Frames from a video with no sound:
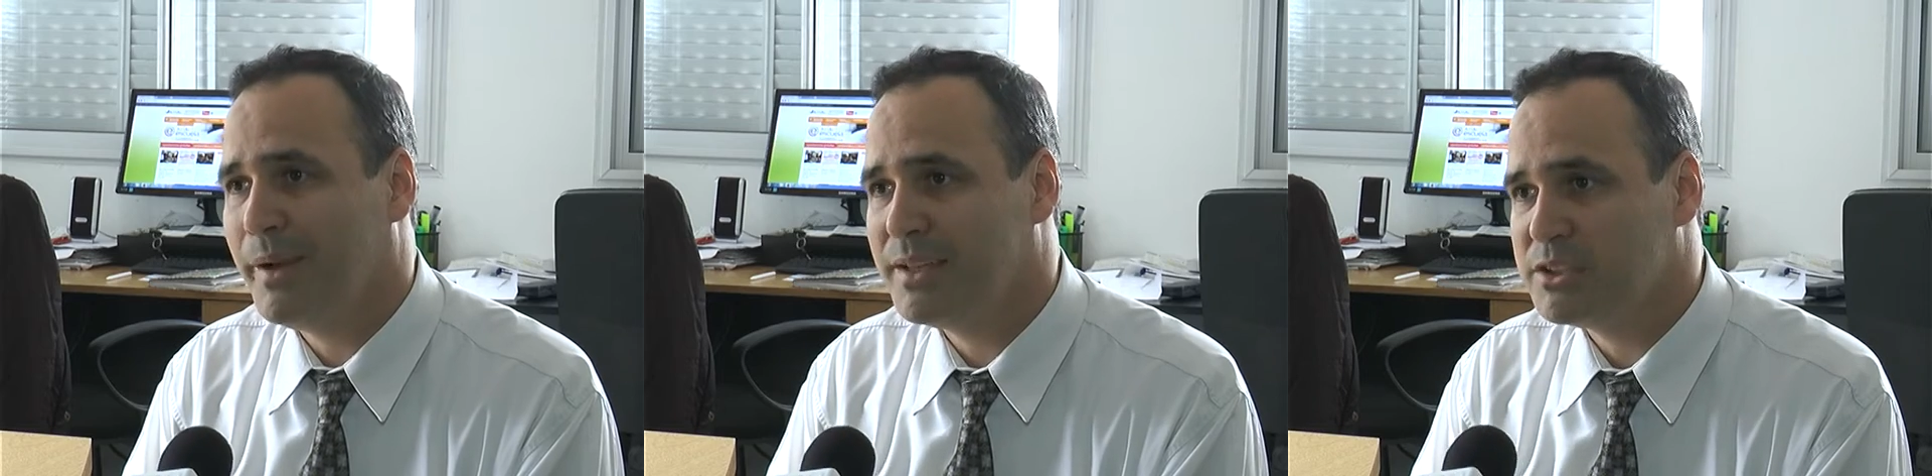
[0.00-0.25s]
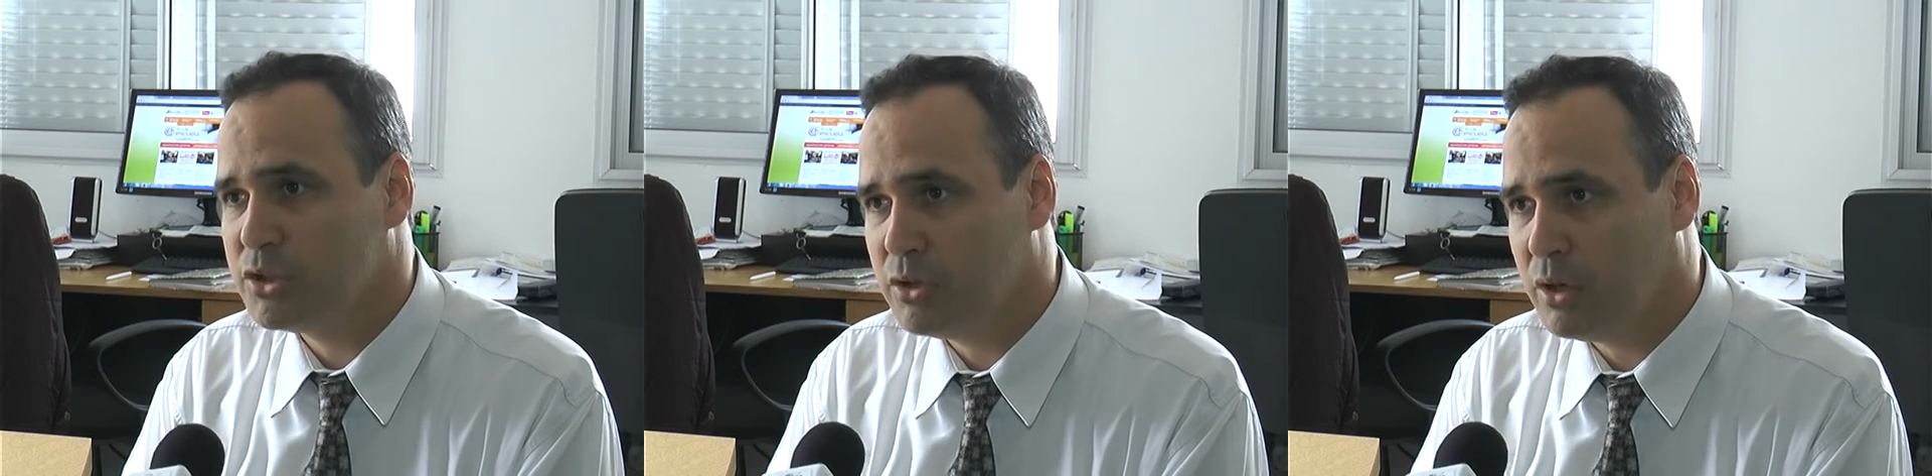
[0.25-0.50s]

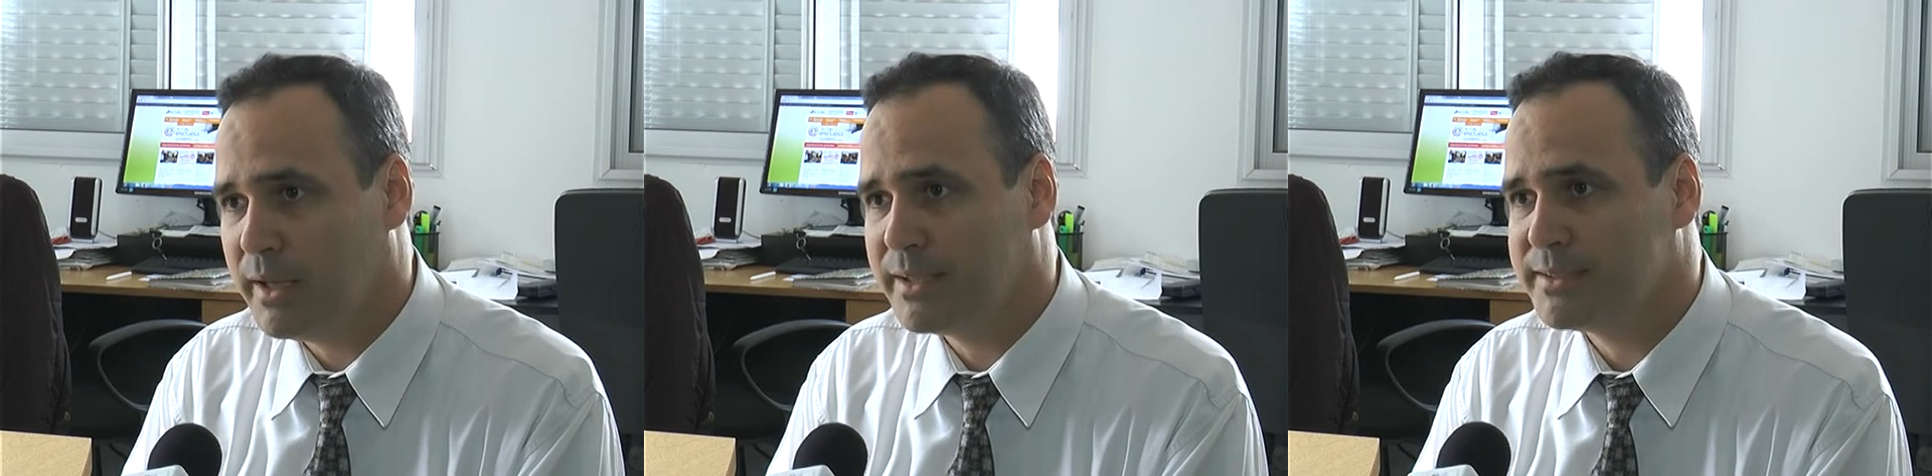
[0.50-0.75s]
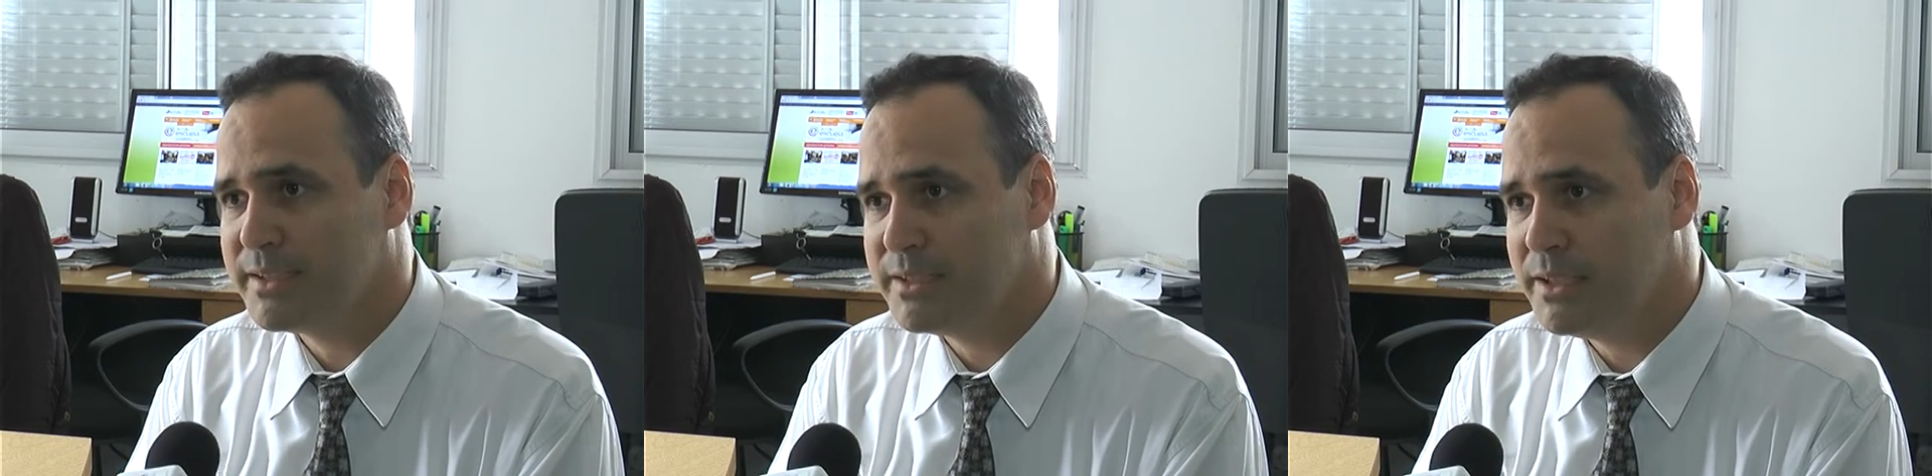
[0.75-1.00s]
presión
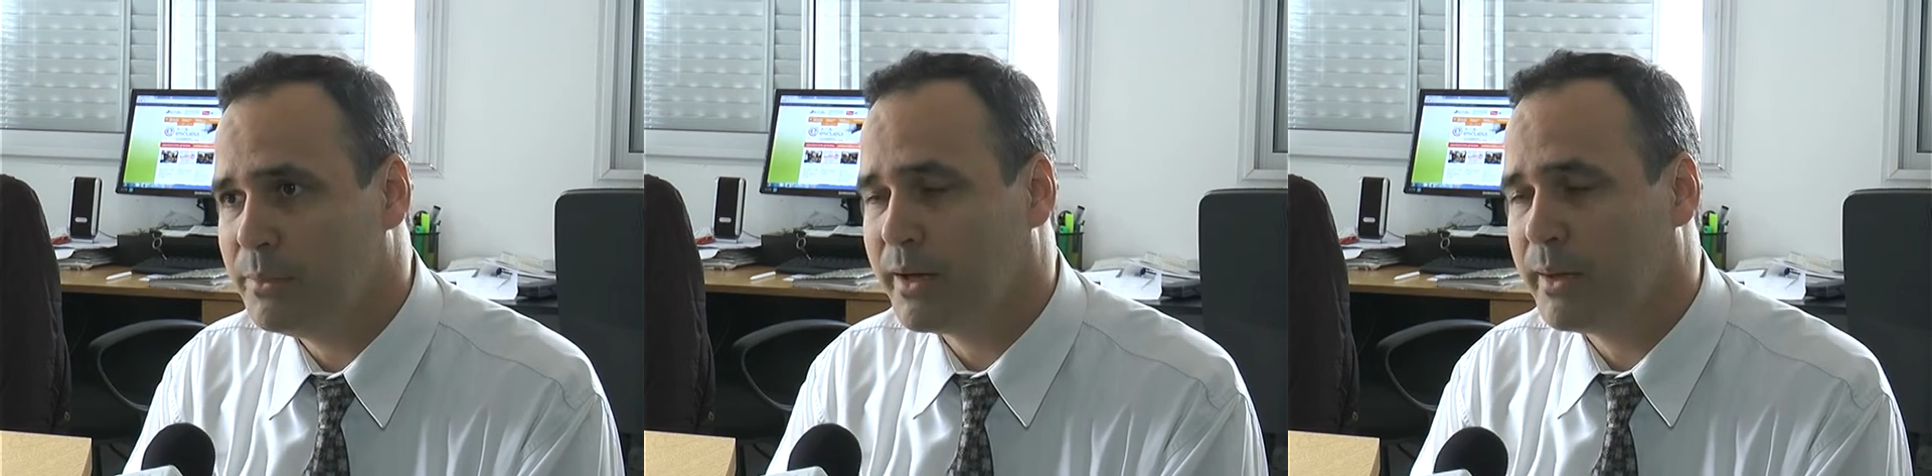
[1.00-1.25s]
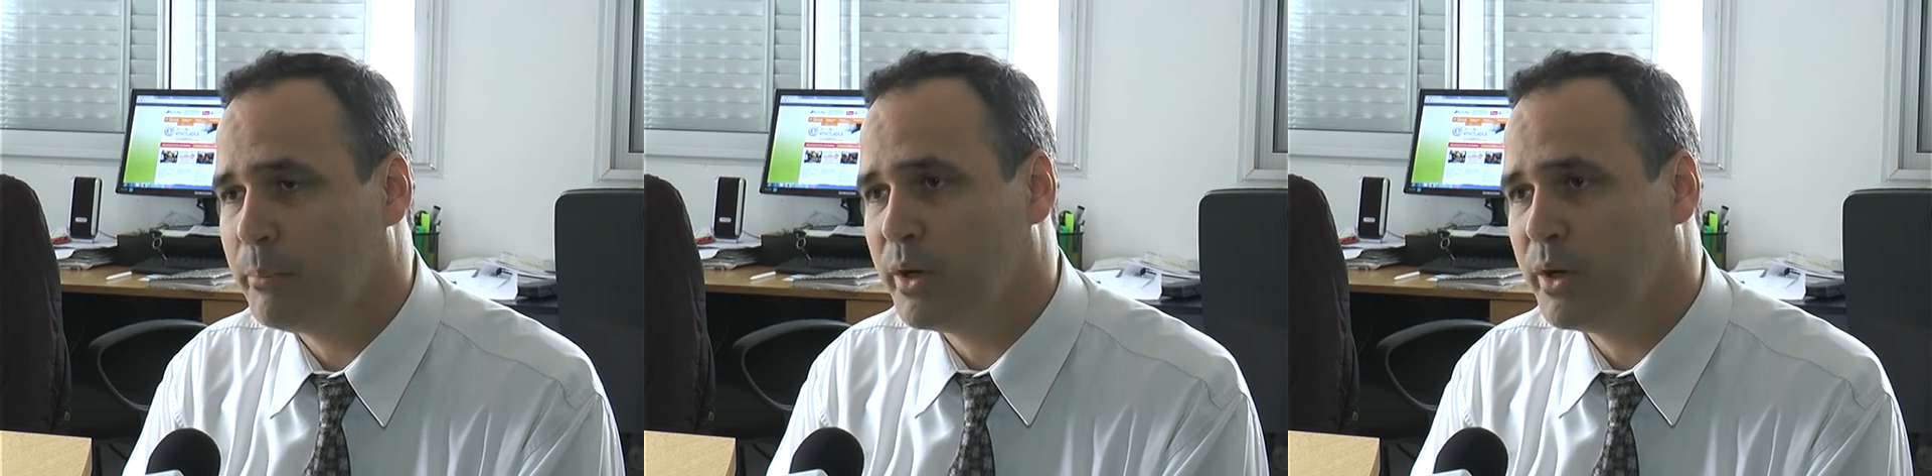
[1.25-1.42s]
excesiva que